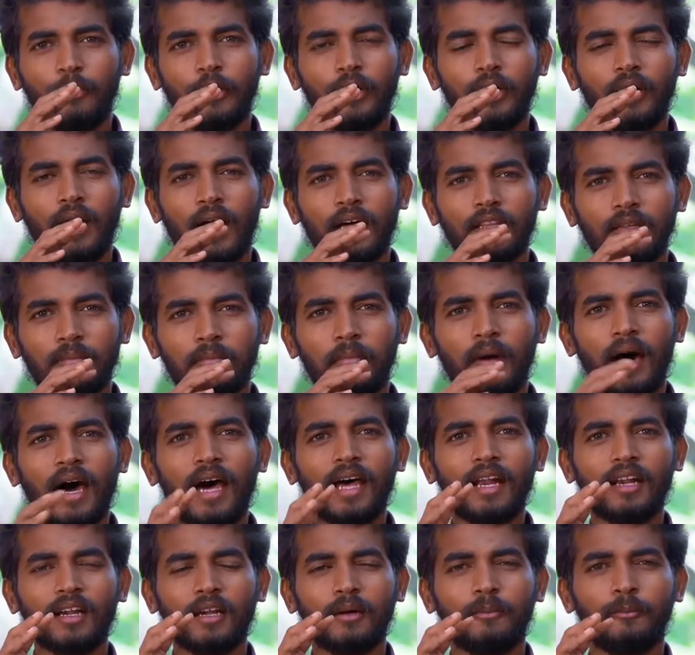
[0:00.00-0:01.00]
போயிடும் அது
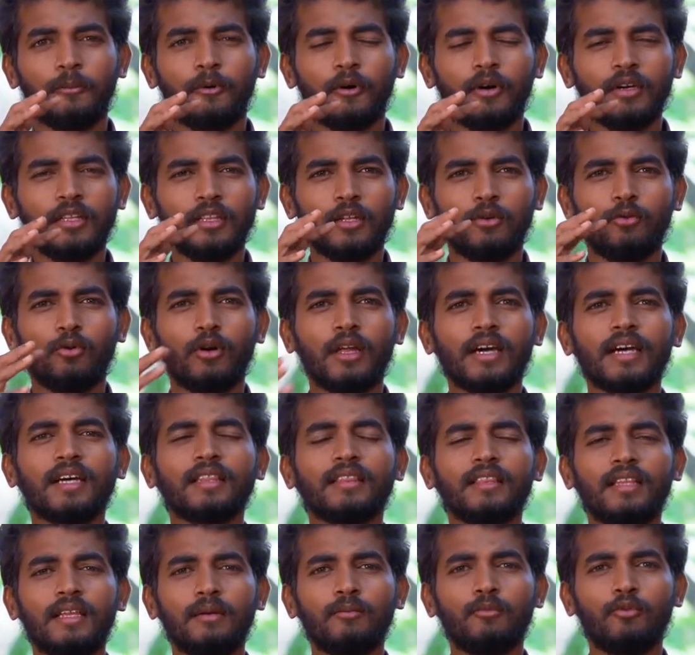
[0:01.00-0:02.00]
மாறுறப்போ இந்த
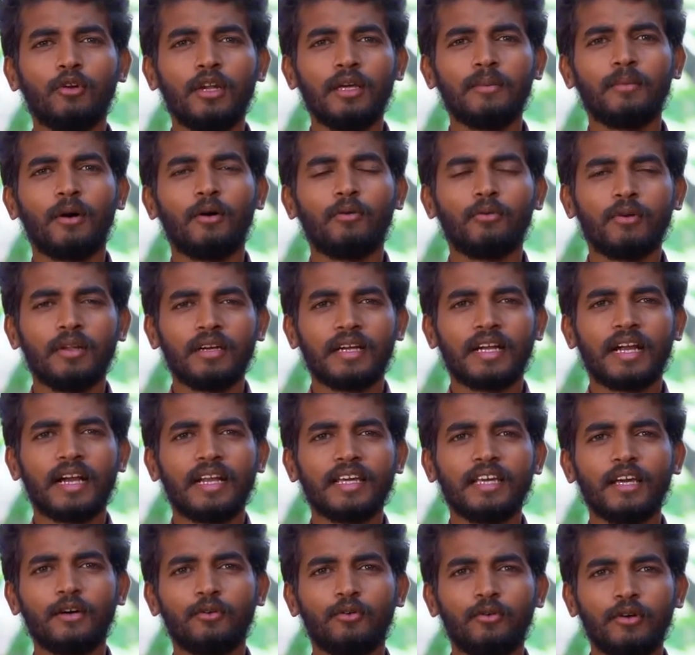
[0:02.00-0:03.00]
உலகத்தின் மூலிமா உங்களுக்கு
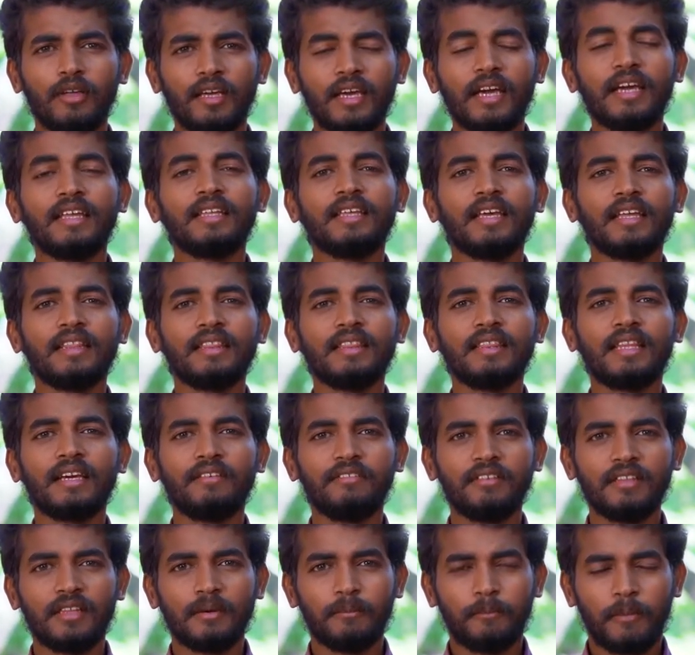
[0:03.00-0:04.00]
கிடைக்கக்கூடிய எந்த
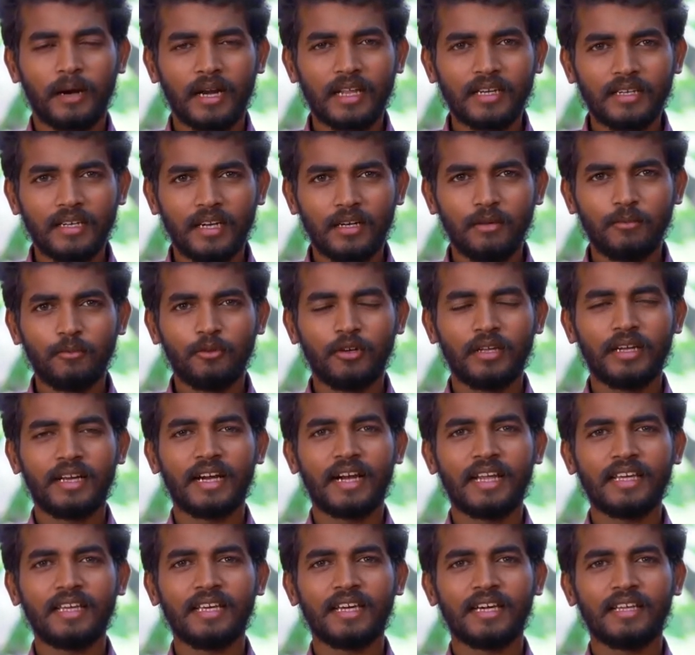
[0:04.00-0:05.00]
வித பலன்களும்
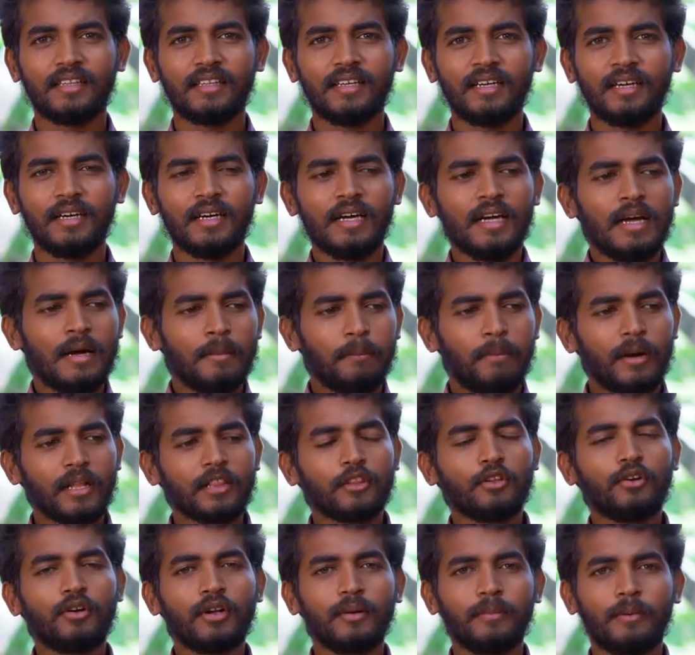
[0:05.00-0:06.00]
உங்களுக்கு கிடைக்காது
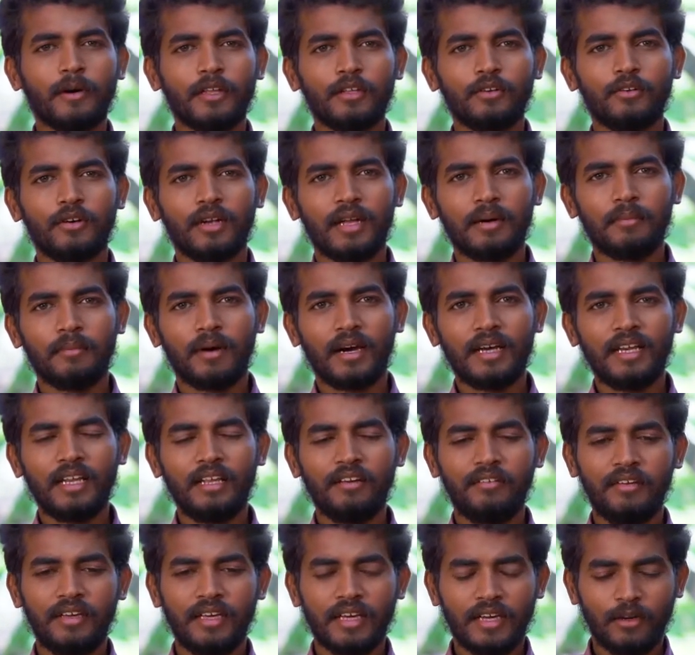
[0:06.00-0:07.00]
பத்தோட பதினொன்னா
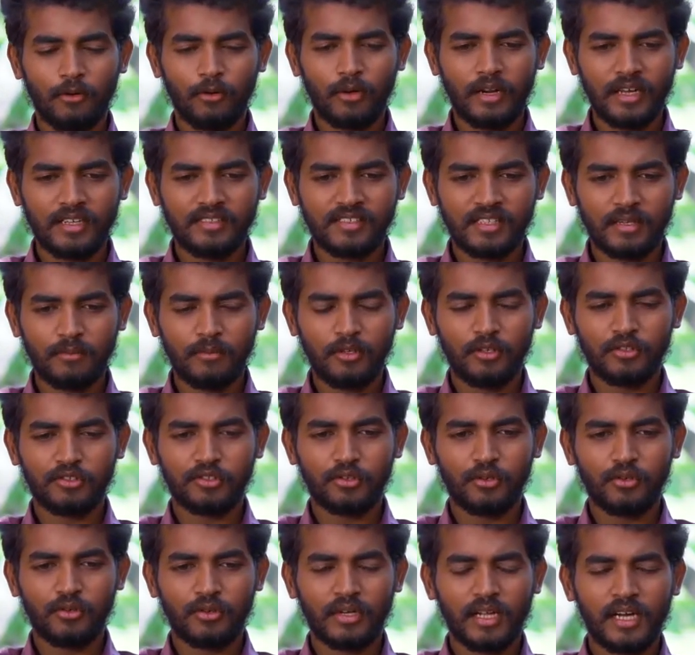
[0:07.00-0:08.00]
மாறிடுவீங்க ஒரு
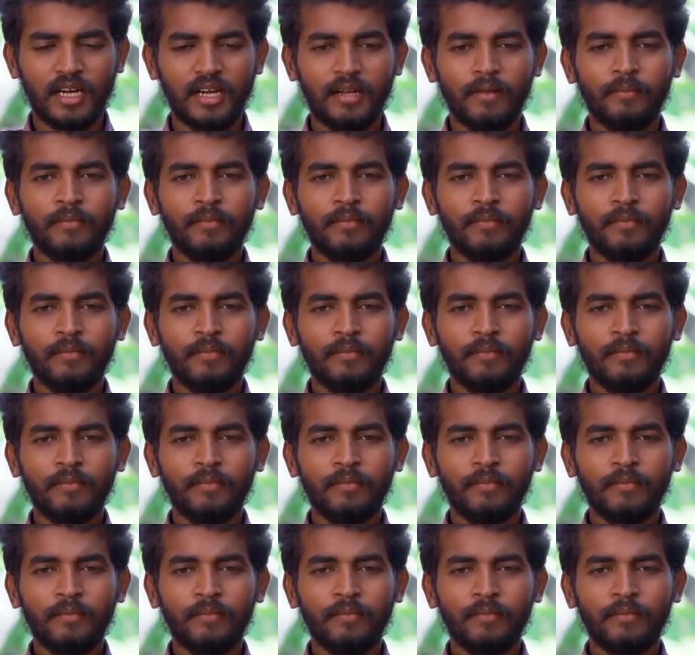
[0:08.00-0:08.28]
எக்ஸாம்பிளுக்கு சொல்லணும்னா